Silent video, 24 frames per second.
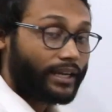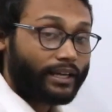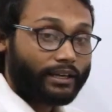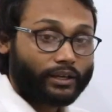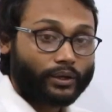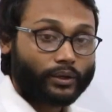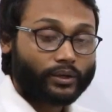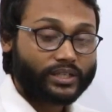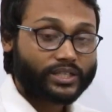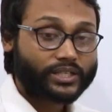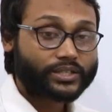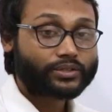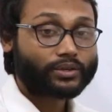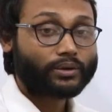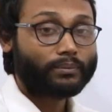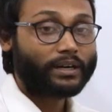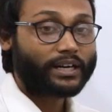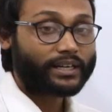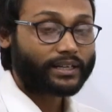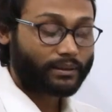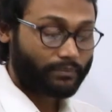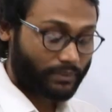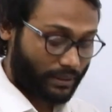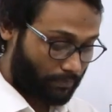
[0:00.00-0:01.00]
এই
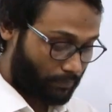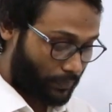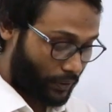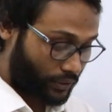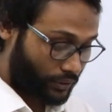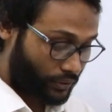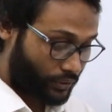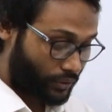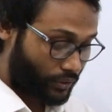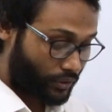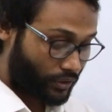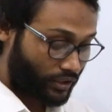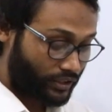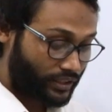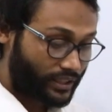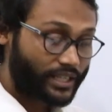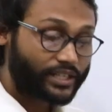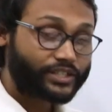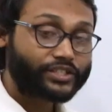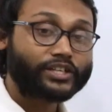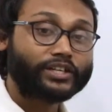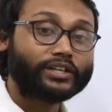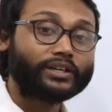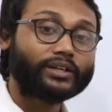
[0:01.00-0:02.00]
স্টোমাটা বা
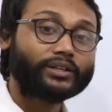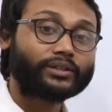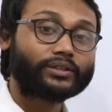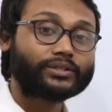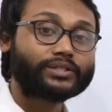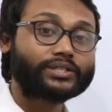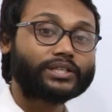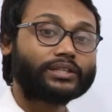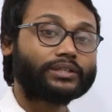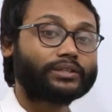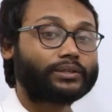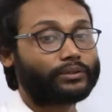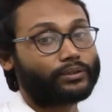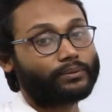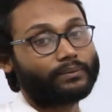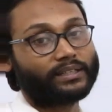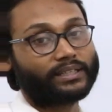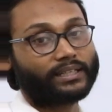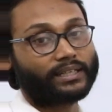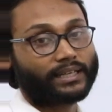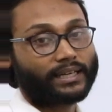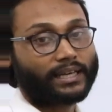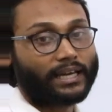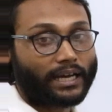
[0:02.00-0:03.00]
পত্ররন্ধের চিহ্নিত চিত্র
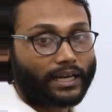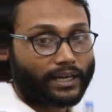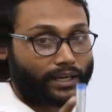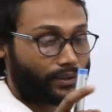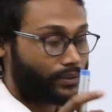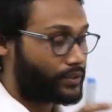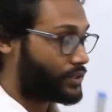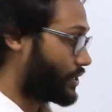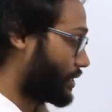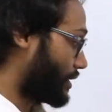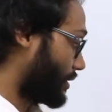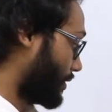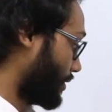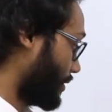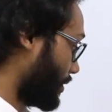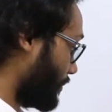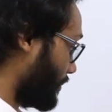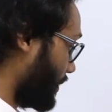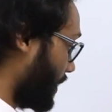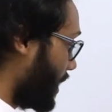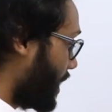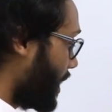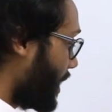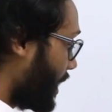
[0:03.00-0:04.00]
তোমাদেরকে আঁকানো শিখতে
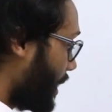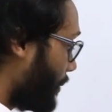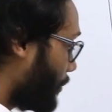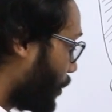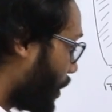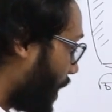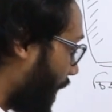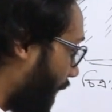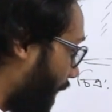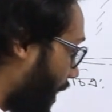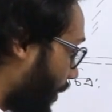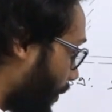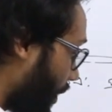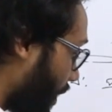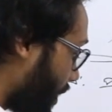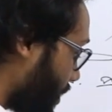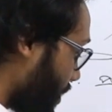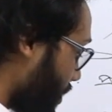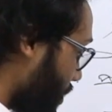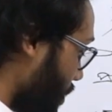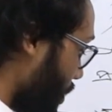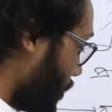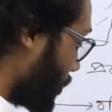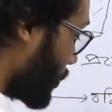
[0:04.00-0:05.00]
হবে এবং আরও
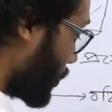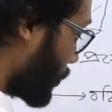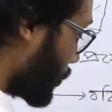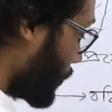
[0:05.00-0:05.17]
একটা চিত্র